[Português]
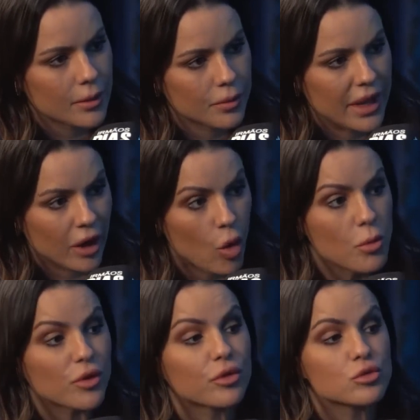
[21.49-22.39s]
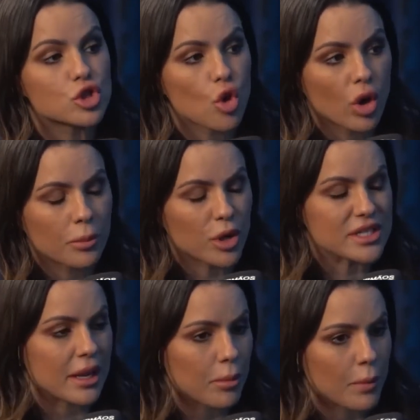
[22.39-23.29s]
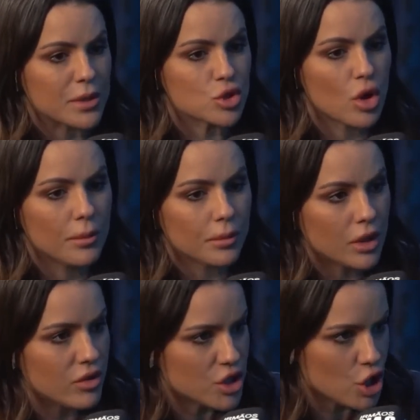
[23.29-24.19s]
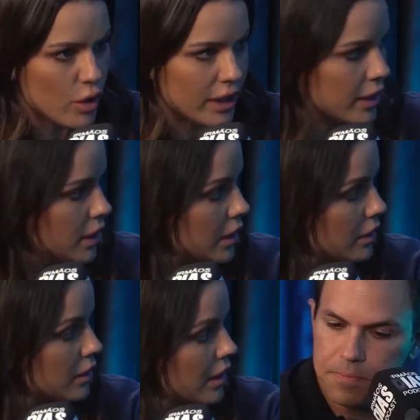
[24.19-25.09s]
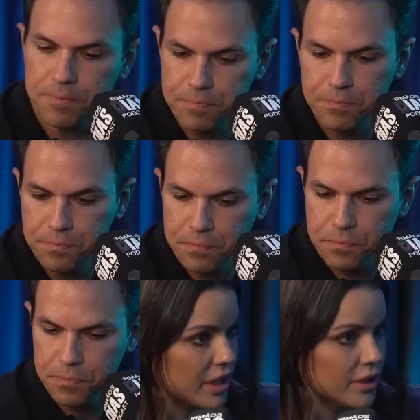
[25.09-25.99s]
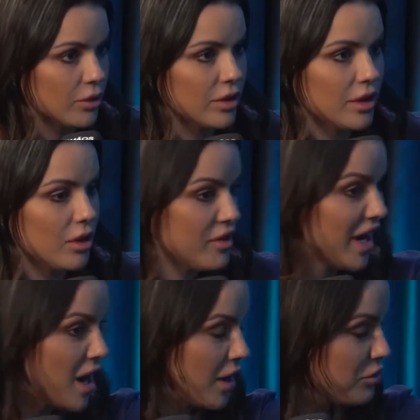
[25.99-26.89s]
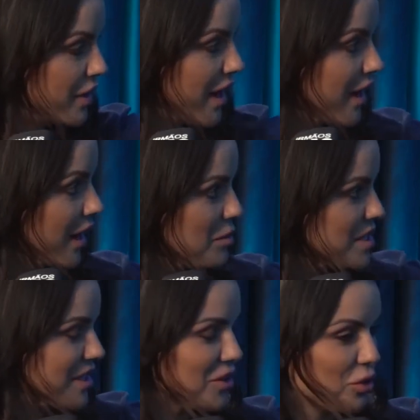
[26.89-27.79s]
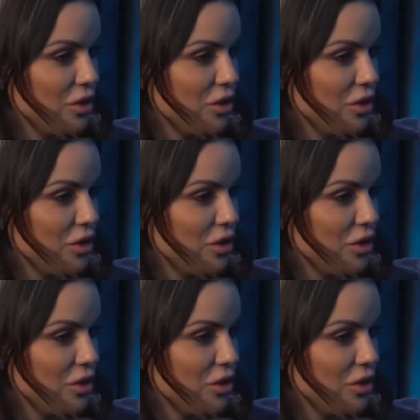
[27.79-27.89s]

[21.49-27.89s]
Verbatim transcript: Né? Como que funciona, por exemplo, a pessoa investiu o, ali. O Trix, né? É, o Trix, perdão. Eu vi a, eu vi a camiseta do Lu.